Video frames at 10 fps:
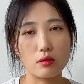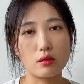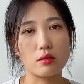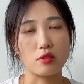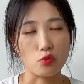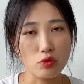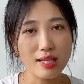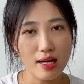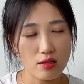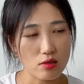这个情绪
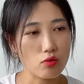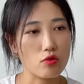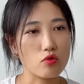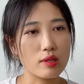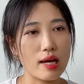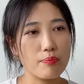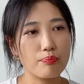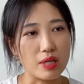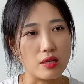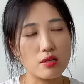价值，或者说它
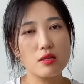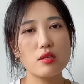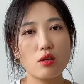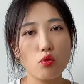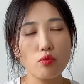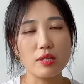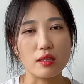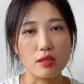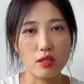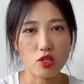本身这个物
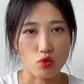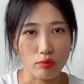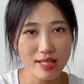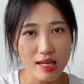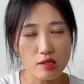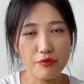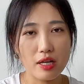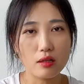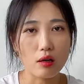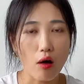品的这个使用价值非
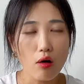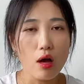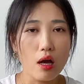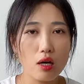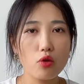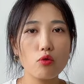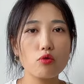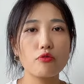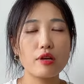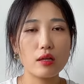常的高，利用
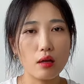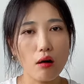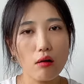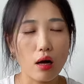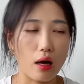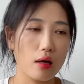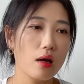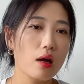率非常的高啊。